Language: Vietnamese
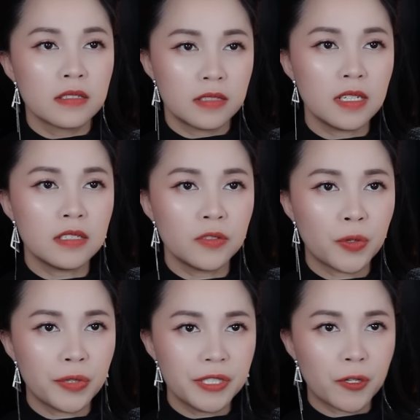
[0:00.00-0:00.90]
Nhưng
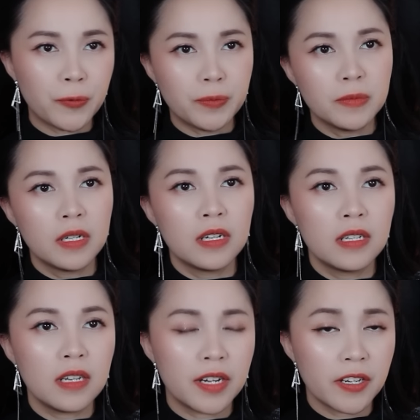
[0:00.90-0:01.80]
cuối cùng,
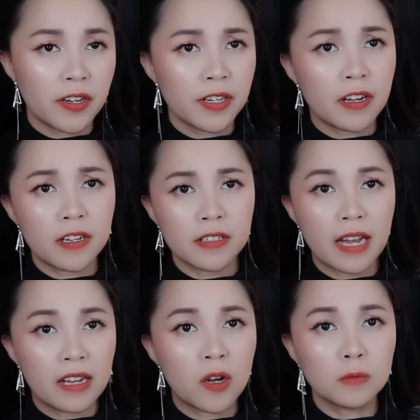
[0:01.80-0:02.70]
lời nói đó
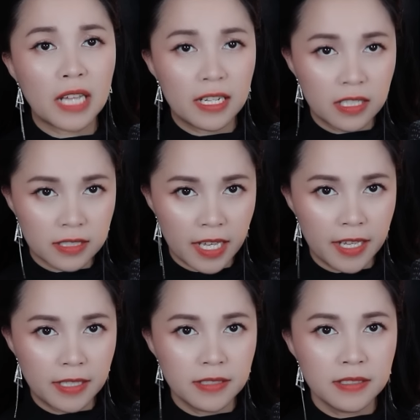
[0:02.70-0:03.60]
đã không thể thực hiện.